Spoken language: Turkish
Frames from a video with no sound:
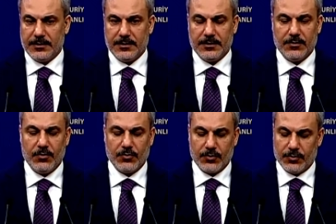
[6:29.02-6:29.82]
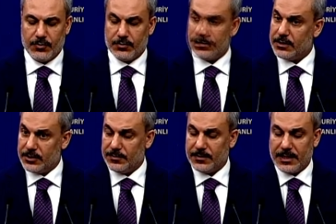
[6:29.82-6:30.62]
e, öngörüyoruz
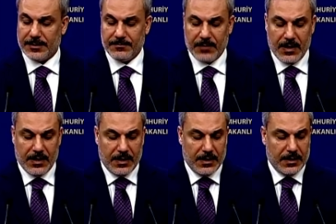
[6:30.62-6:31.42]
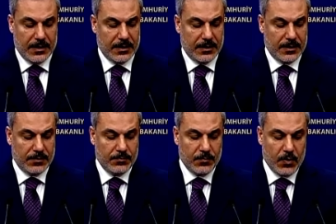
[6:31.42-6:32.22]
şimdiden. E,
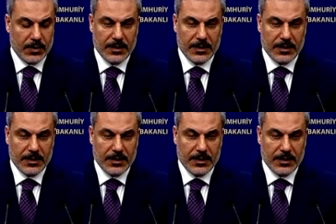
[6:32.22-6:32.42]
bölge